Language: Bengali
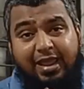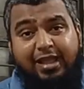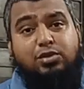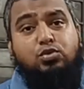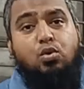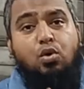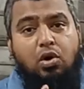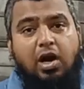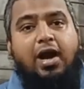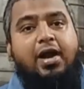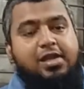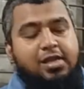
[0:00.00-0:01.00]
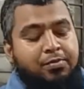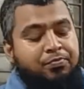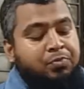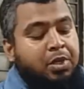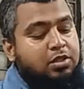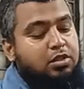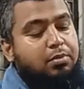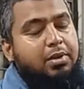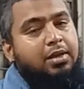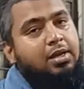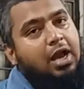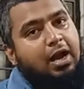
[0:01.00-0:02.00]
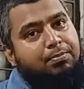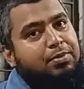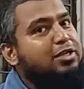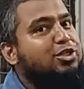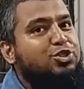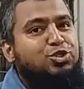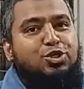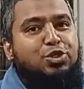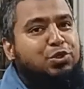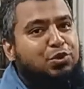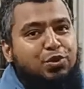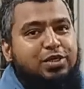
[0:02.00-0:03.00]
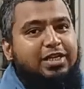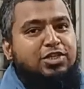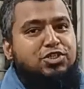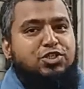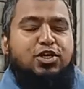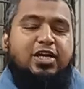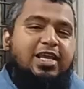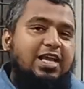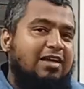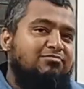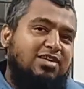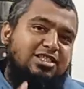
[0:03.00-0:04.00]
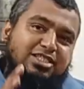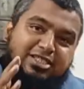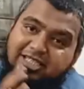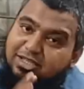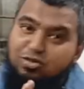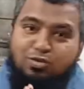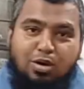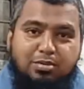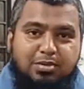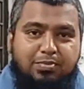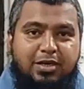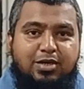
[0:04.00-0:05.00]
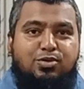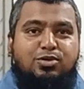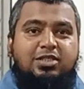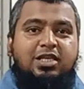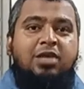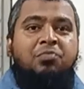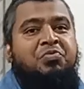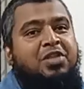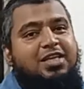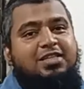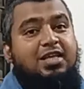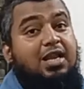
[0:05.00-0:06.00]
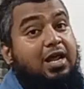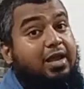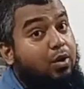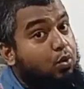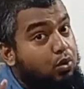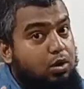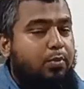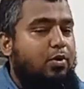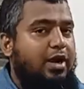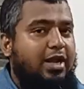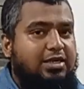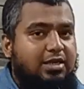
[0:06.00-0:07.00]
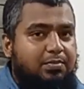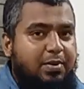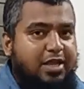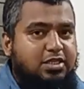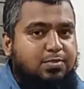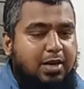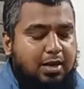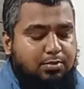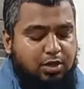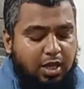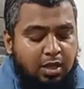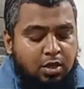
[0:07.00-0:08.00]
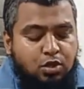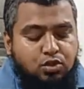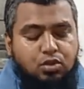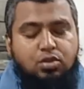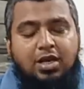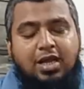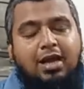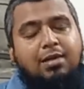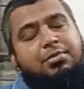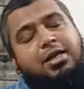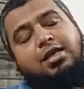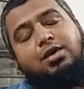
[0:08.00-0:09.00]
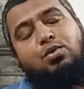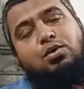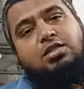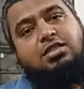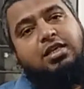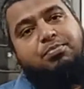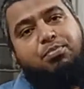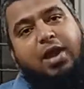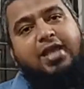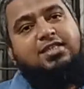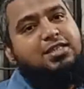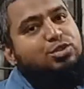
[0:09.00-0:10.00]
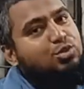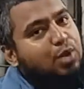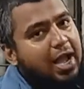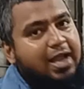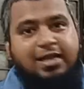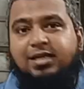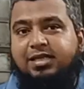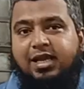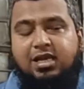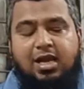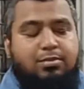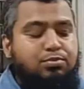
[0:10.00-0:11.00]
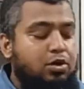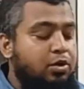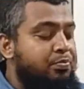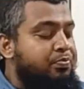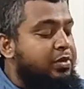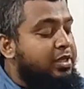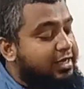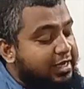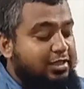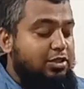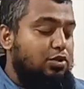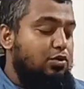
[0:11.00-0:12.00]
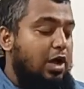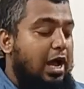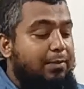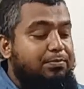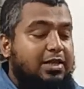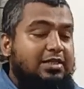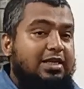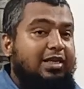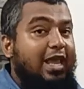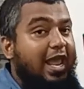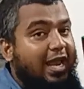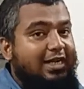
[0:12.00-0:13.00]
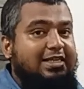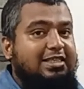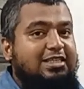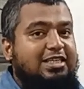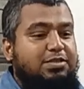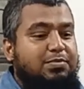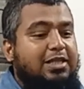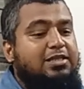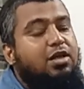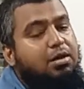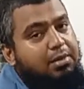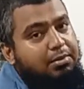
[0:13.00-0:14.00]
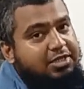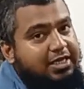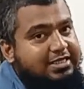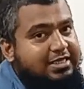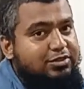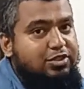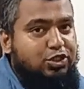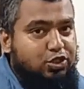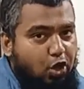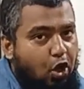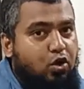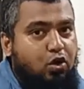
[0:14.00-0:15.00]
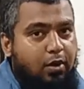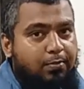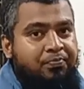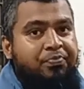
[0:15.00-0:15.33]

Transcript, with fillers: এত হাই তবে আপনাদের জন্য কোনো টেনশন নেই আমরা যেহেতু কমিটমেন্ট করছি ঈদের আগে কোনো প্রোডাক্টের প্রাইস বাড়াবো না সুতরাং আমরা কি করেছি প্রাইস কিন্তু আগেরটাই রাখবো কিন্তু আপনাদেরকে একটা জিনিস মানতে হবে আমাদের কাছে কিন্তু স্টক কম